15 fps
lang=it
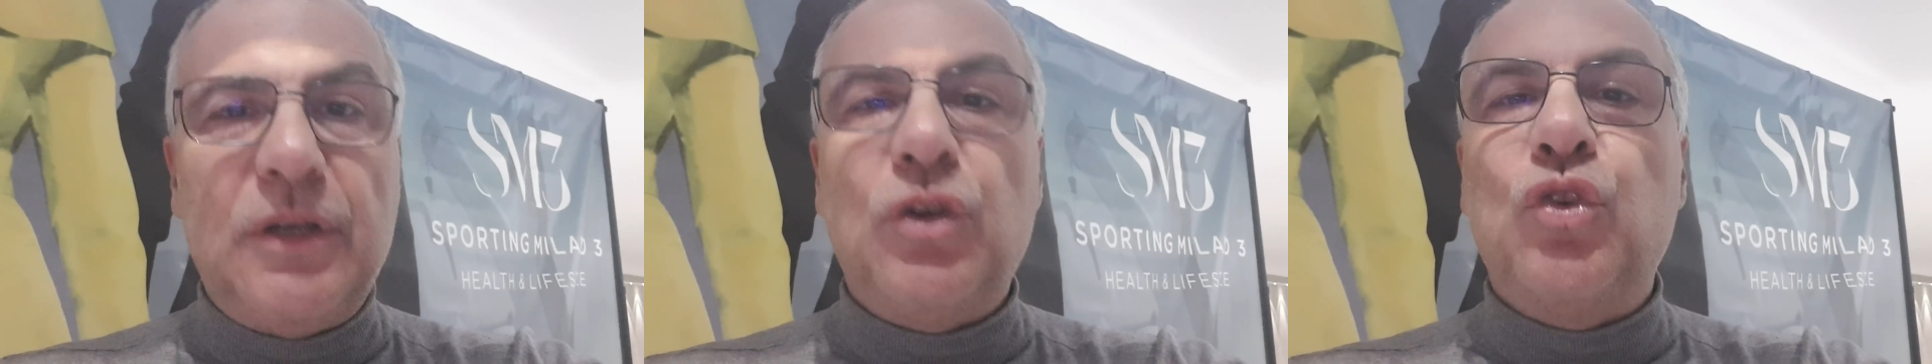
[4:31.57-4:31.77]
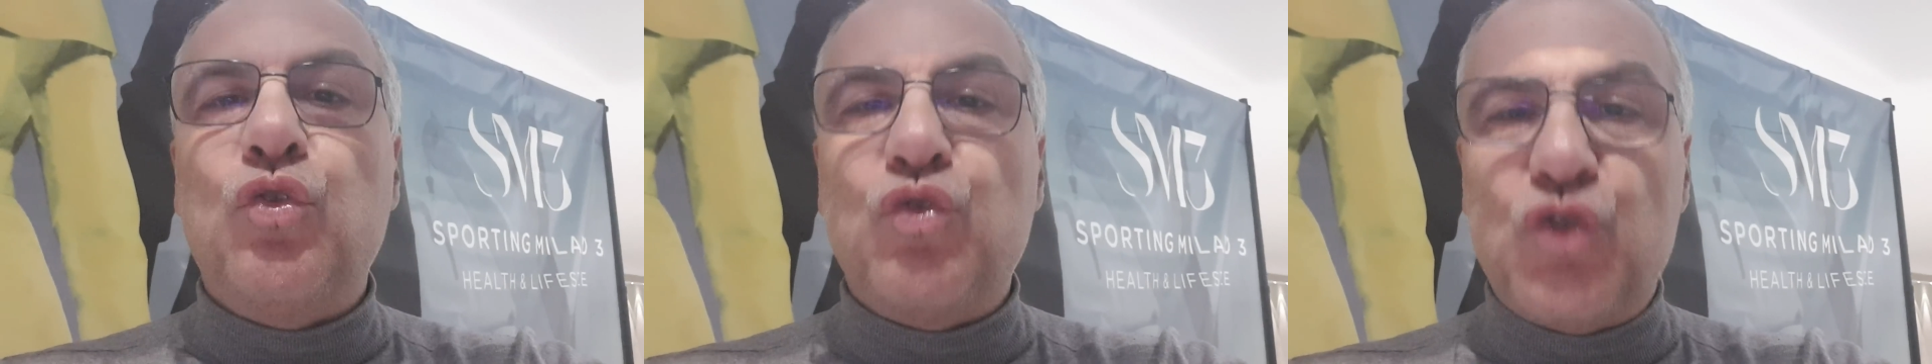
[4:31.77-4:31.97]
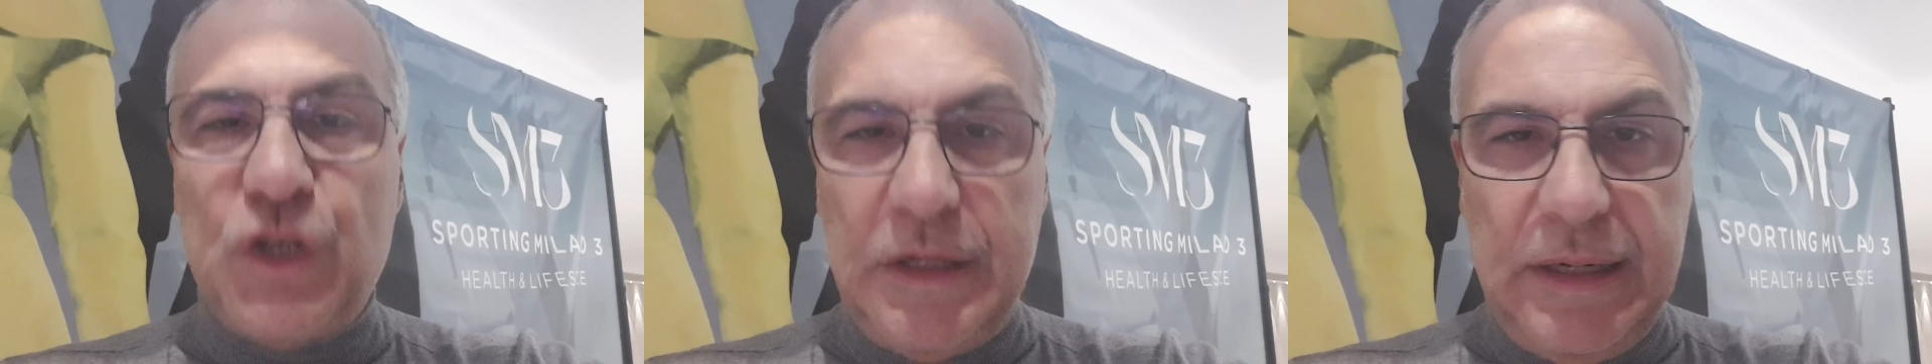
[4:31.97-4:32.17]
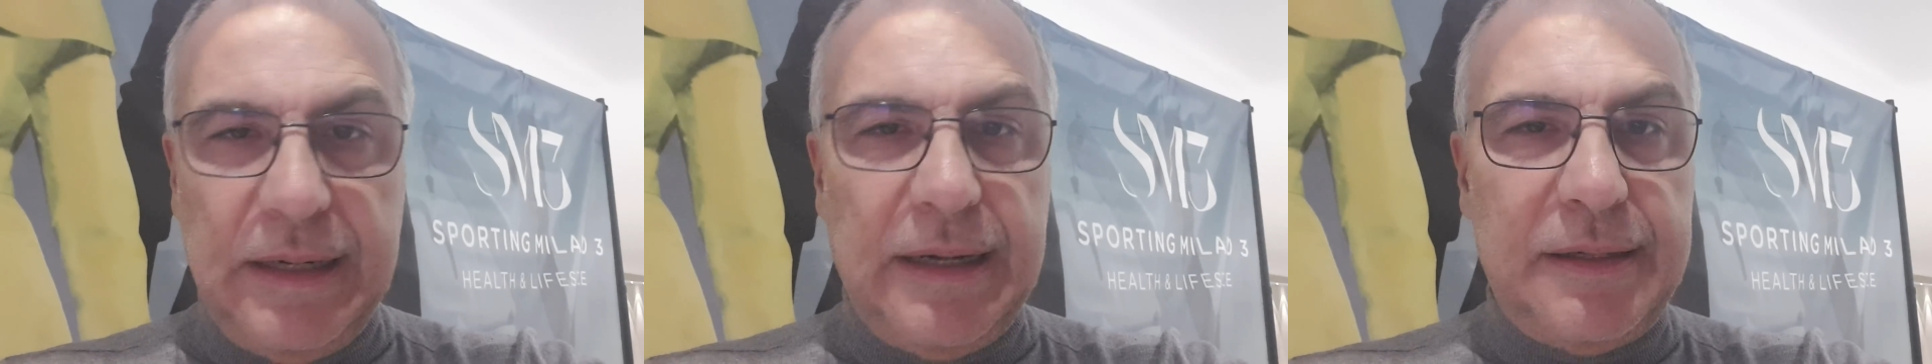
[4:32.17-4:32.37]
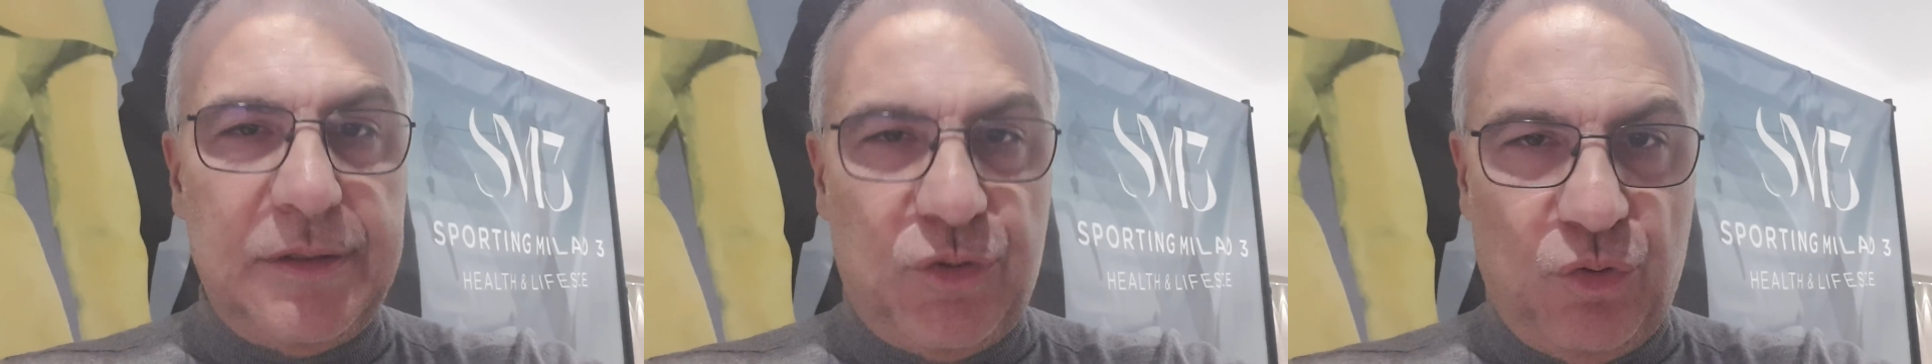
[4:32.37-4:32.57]
non
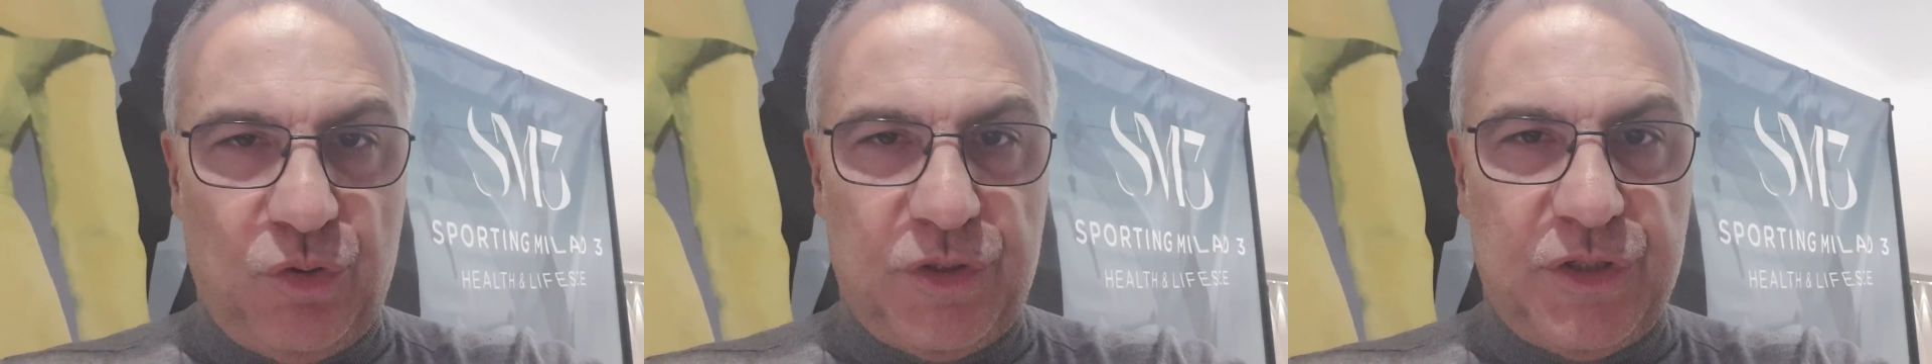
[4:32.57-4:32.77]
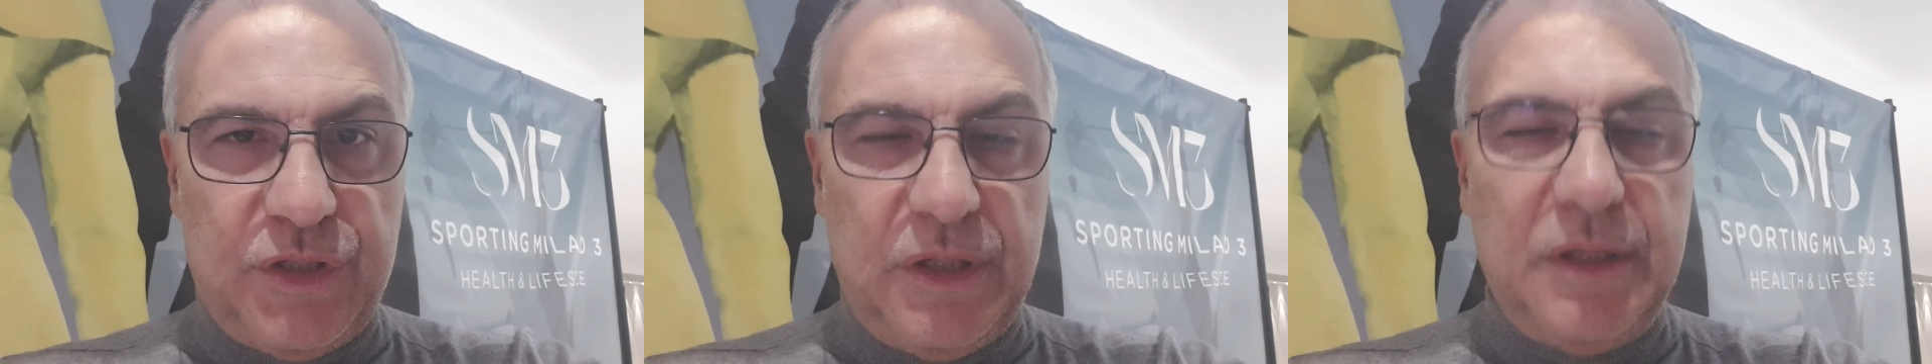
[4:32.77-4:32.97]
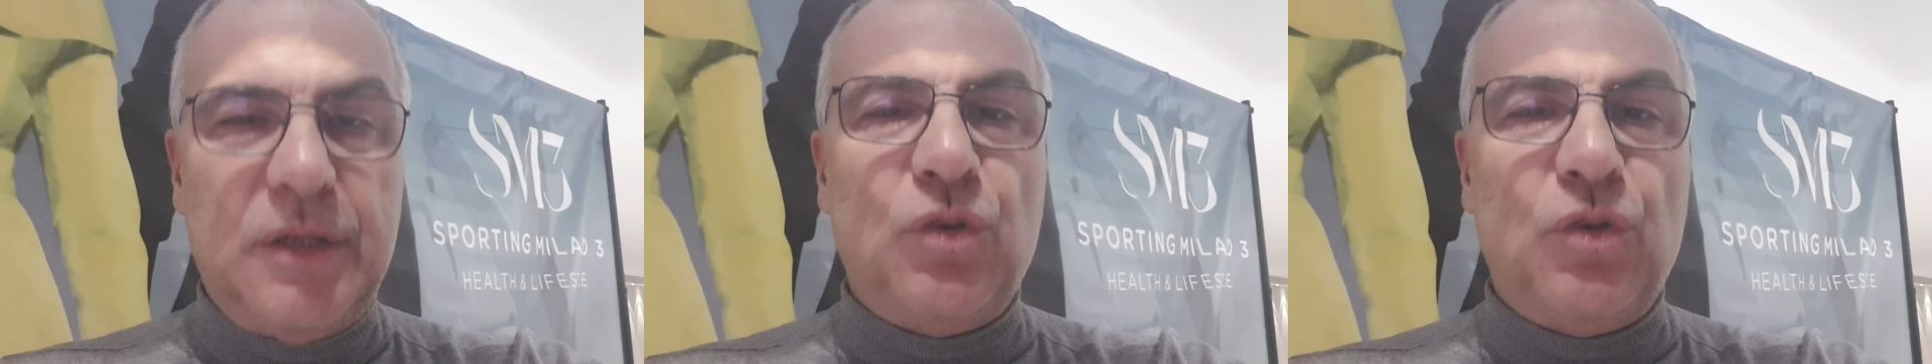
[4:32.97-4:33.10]
genera risorse,